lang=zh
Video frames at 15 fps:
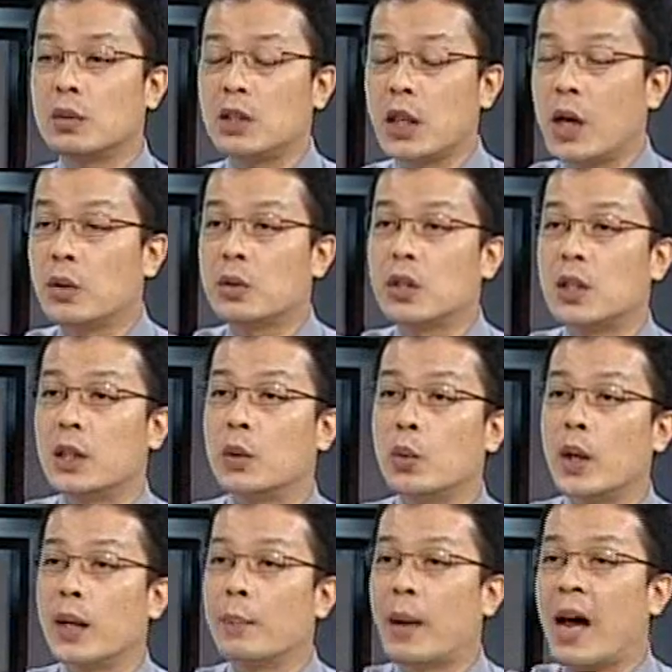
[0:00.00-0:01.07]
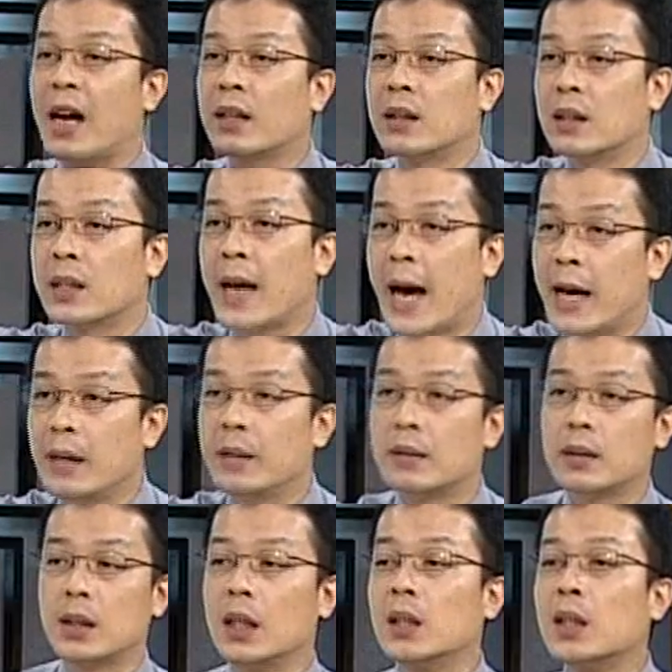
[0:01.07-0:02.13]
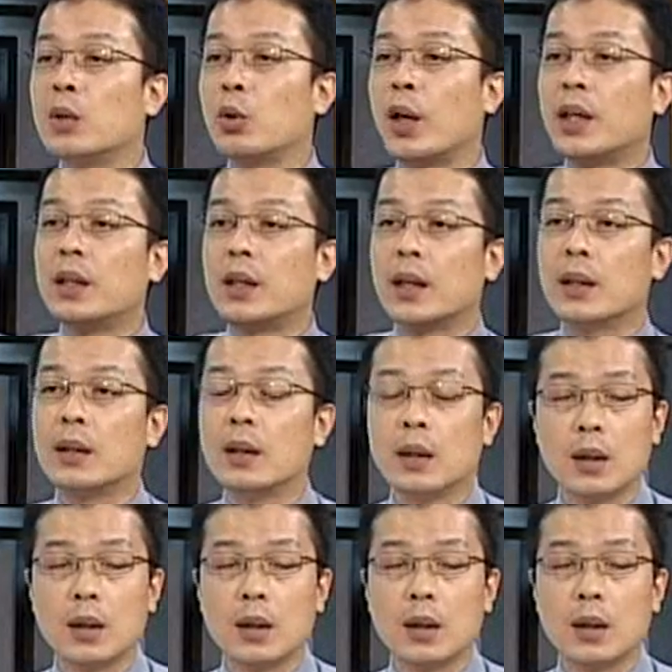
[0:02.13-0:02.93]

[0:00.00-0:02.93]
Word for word: 叫警卫把他隔开，隔得远一点。